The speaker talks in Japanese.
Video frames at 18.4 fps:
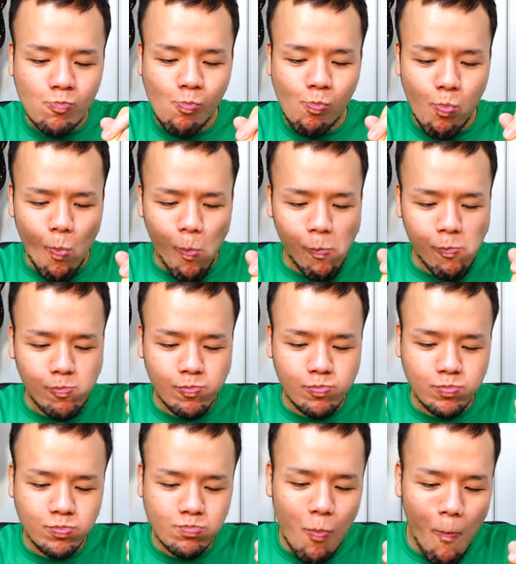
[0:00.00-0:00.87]
うん。
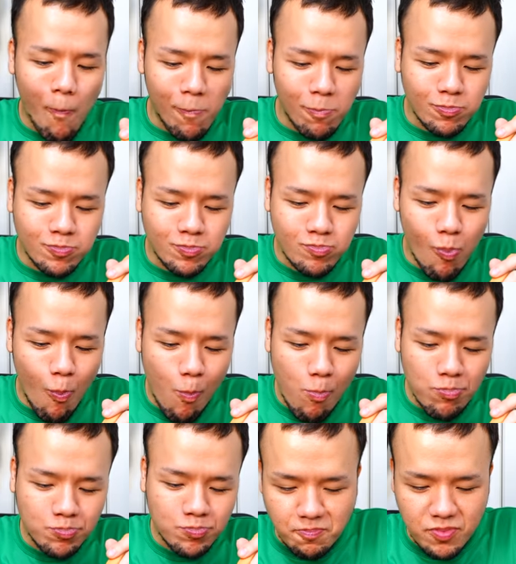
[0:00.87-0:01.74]

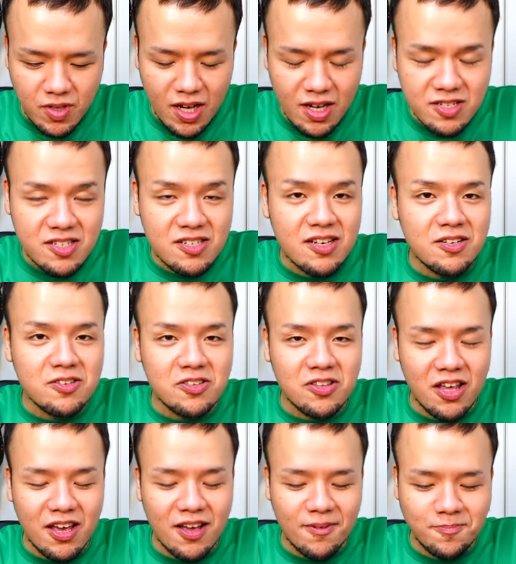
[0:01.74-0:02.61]
確か
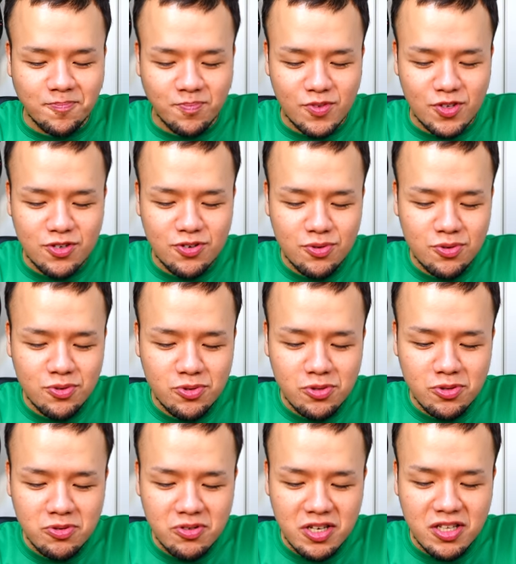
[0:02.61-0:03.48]
にね、牛
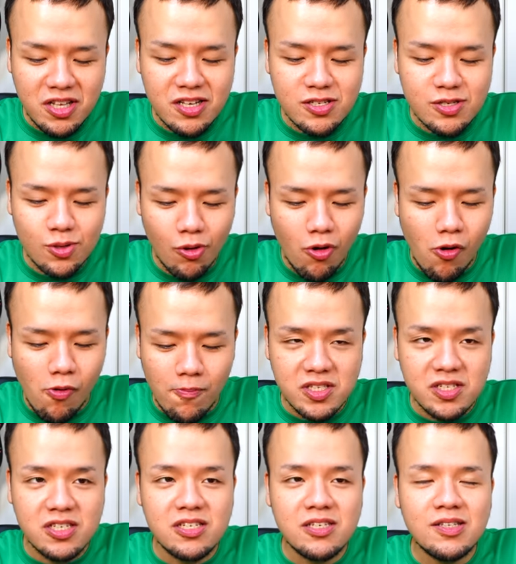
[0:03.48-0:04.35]
乳に浸すと
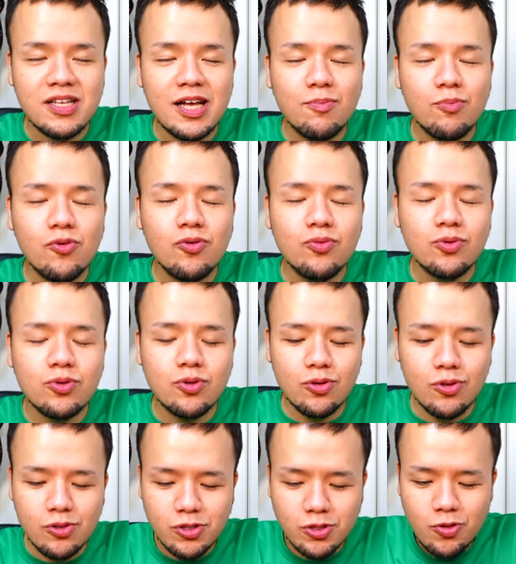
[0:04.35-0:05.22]

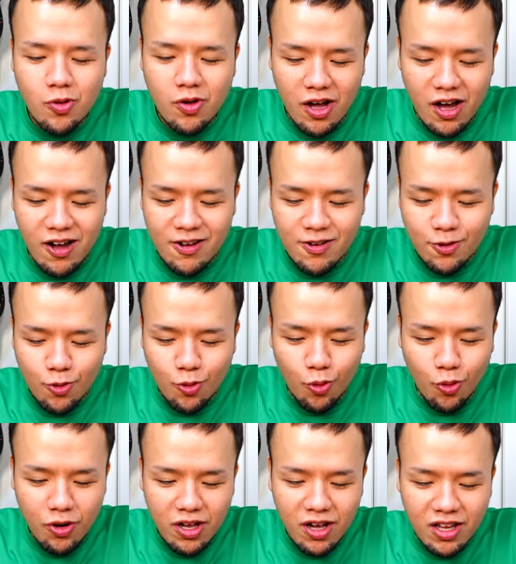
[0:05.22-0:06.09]
シナモントースト感、
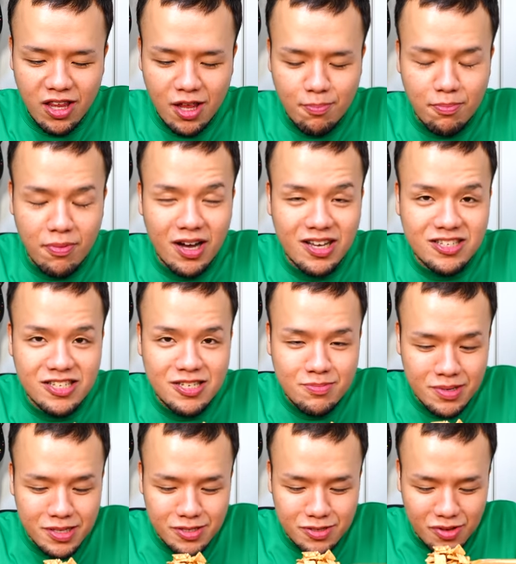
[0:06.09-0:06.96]
これがね、増
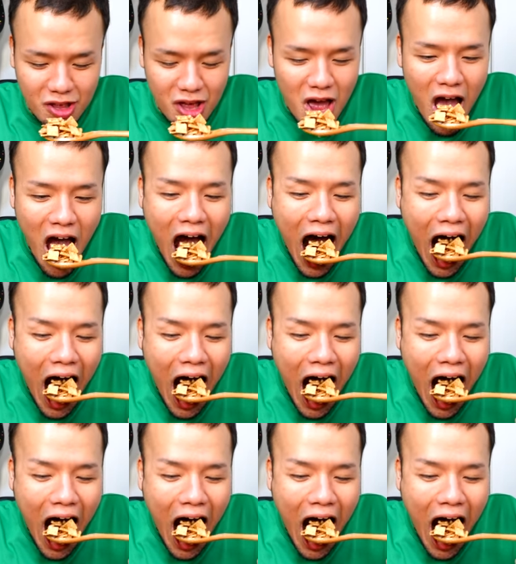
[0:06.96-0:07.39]
しますね。